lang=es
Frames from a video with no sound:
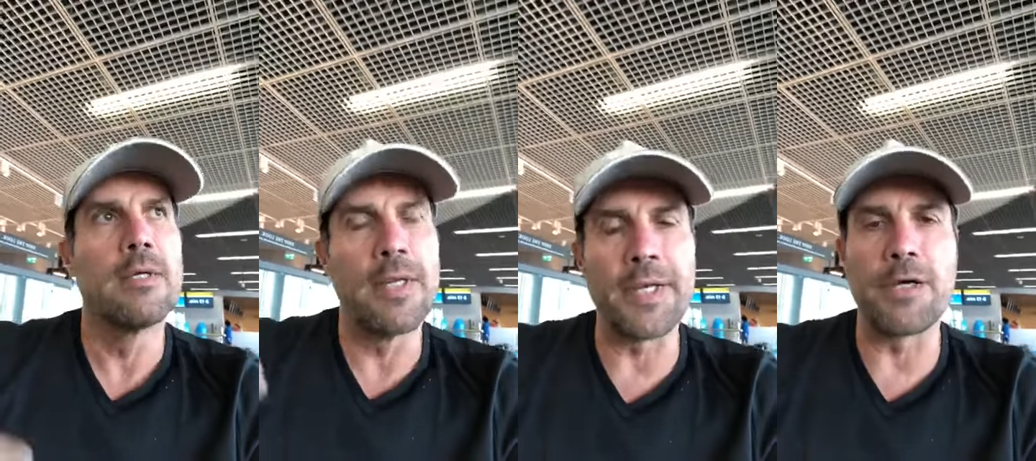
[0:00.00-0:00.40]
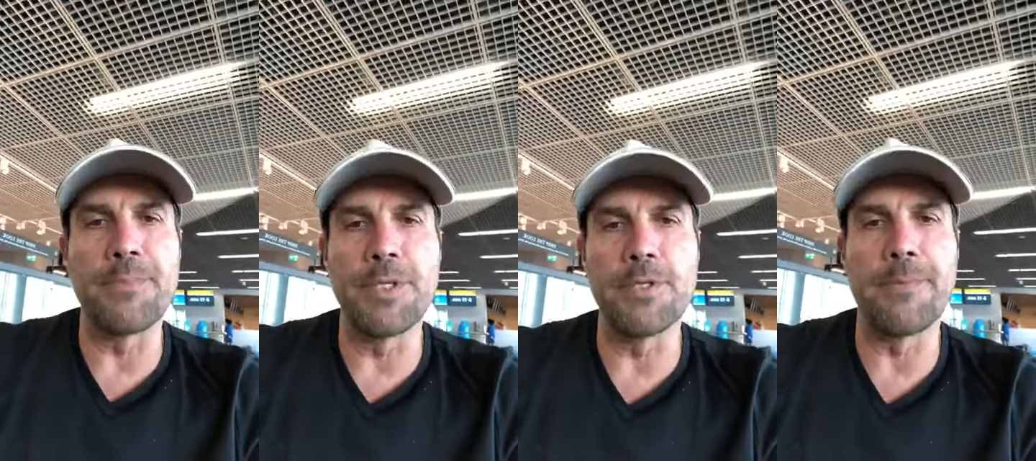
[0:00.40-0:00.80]
Les
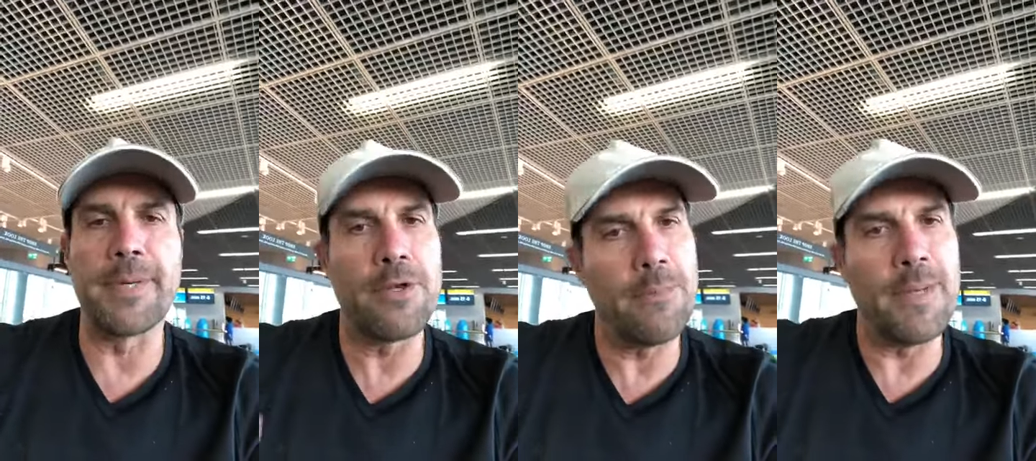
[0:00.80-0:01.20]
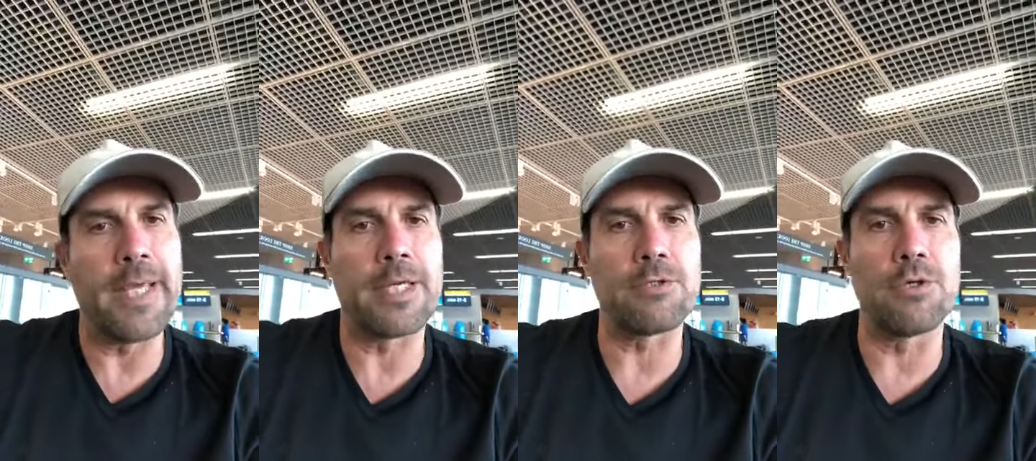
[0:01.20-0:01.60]
recomiendo, para no
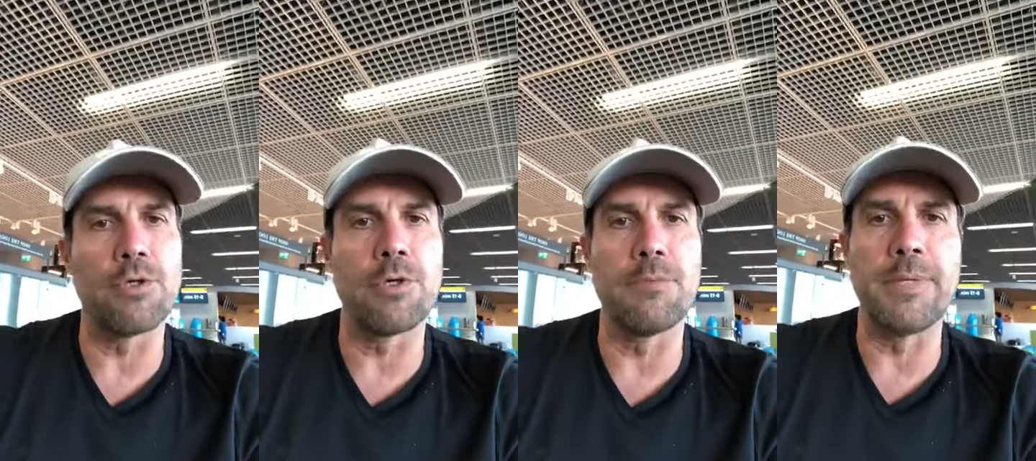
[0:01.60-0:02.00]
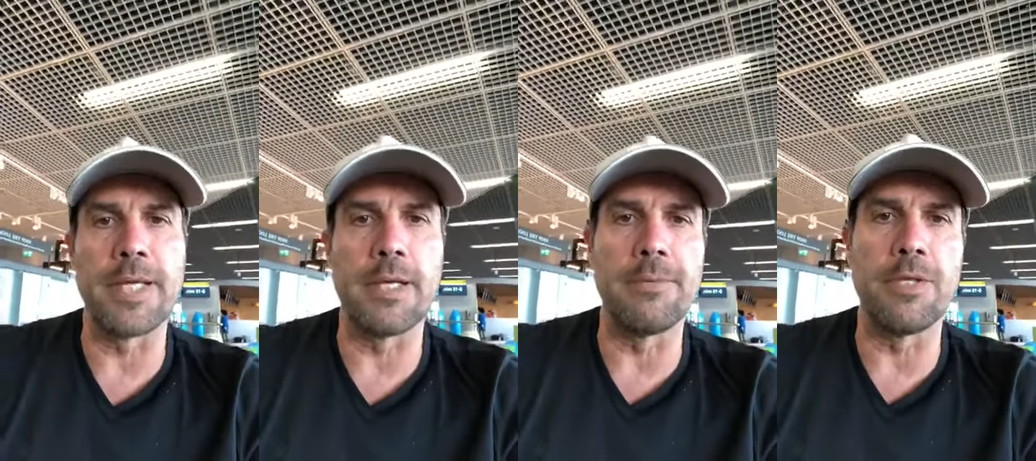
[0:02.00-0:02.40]
explicar todo,
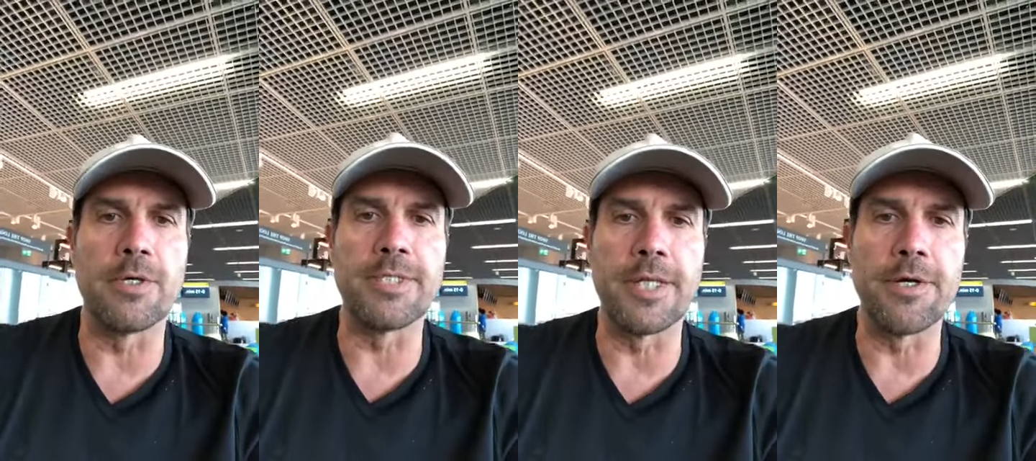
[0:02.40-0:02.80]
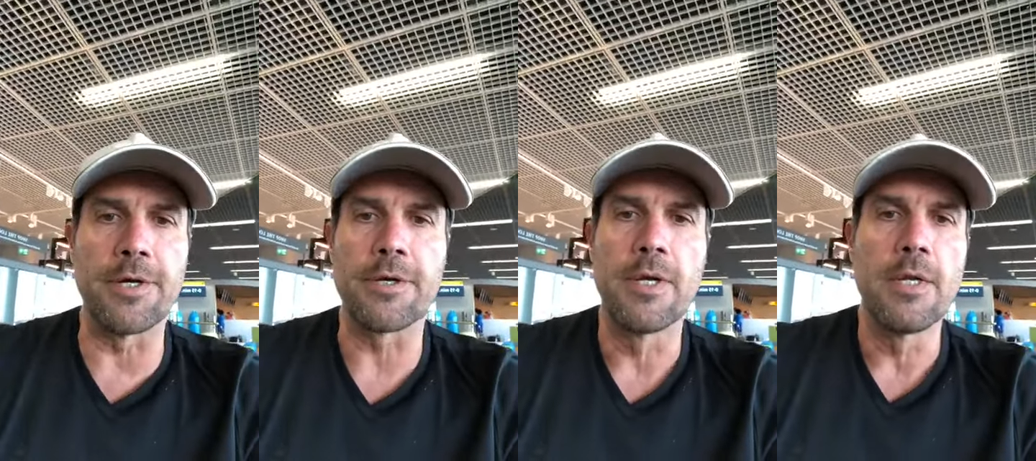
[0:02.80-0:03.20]
ver el video
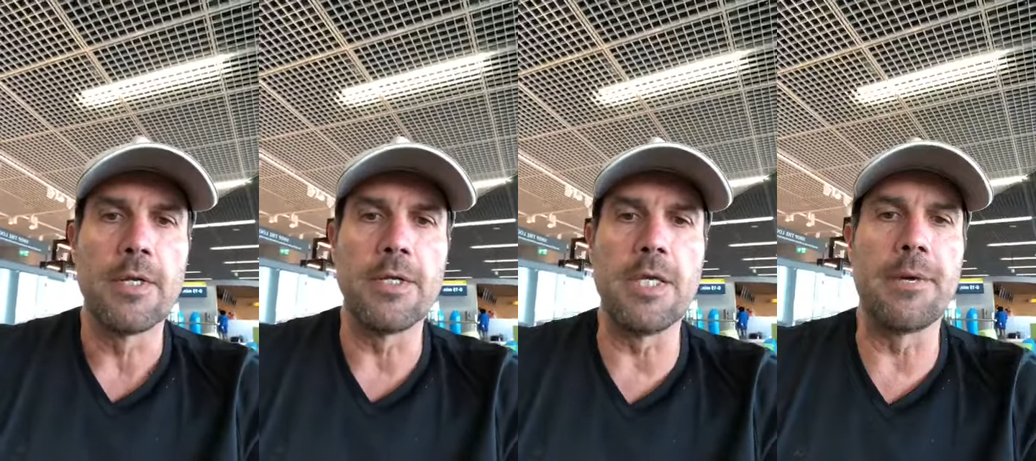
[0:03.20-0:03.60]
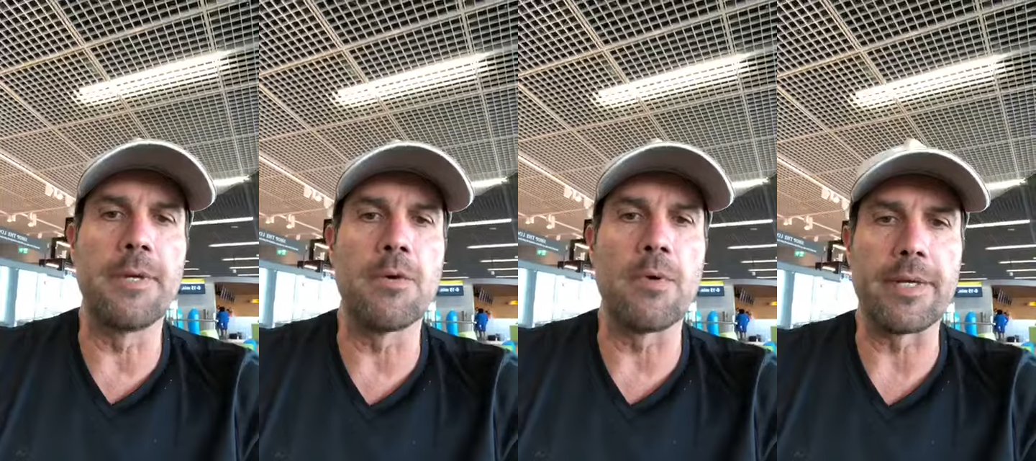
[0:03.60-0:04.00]
anterior y
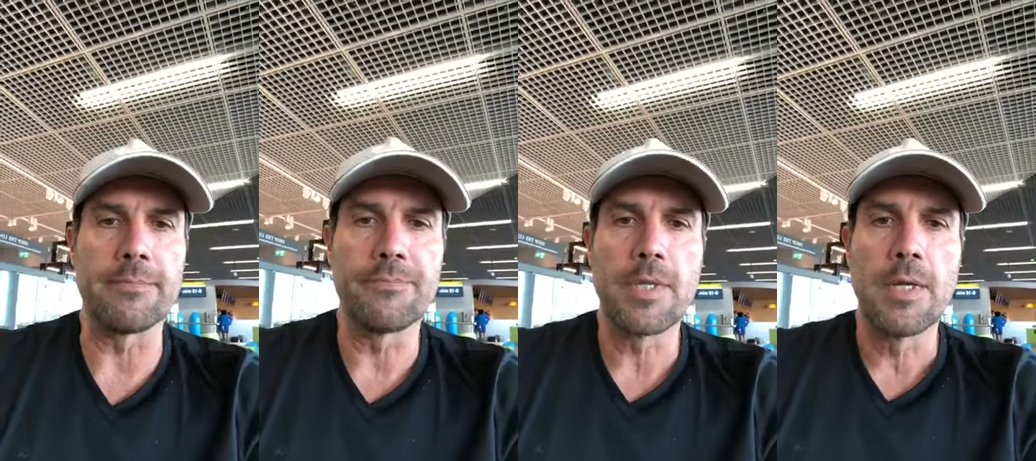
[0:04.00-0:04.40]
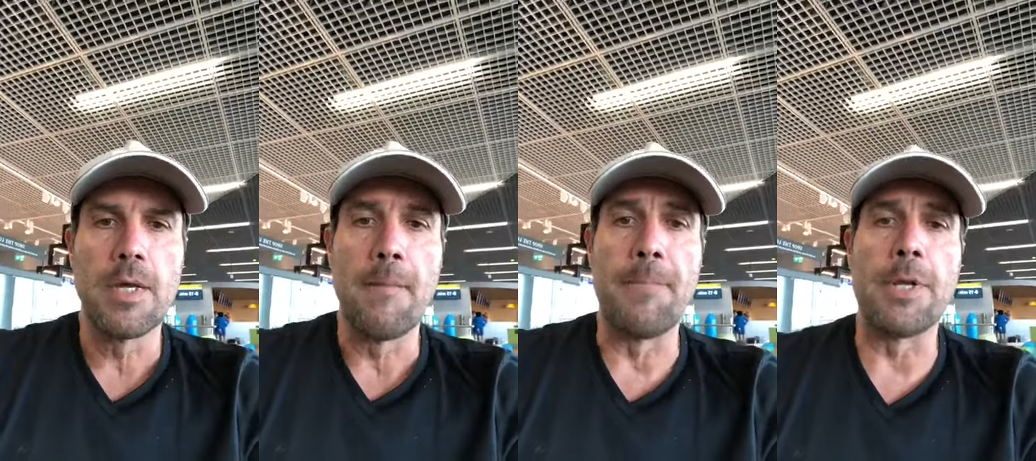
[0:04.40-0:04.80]
averiguar.
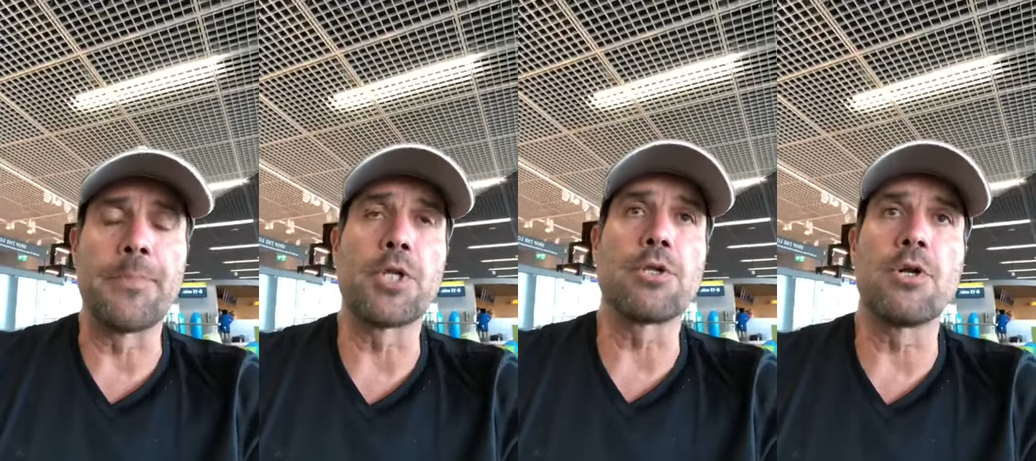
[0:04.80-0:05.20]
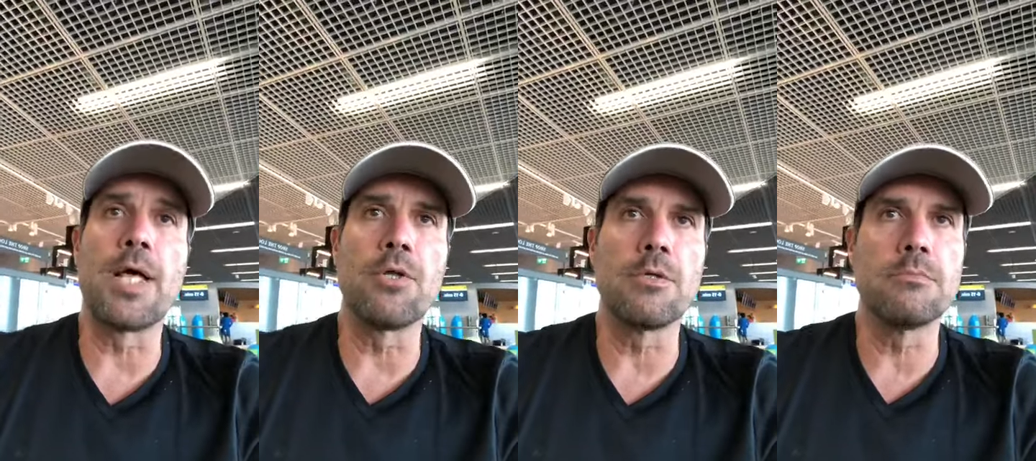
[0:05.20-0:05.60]
Pero por otro
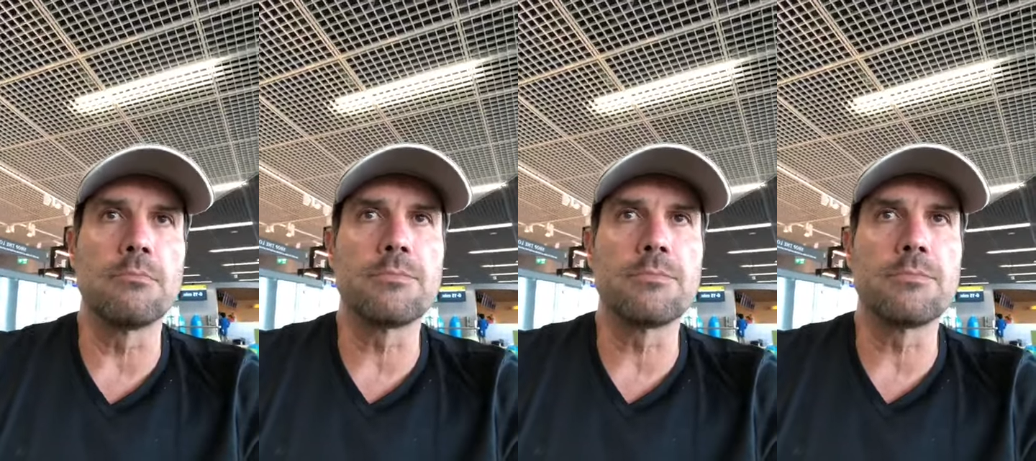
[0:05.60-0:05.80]
lado,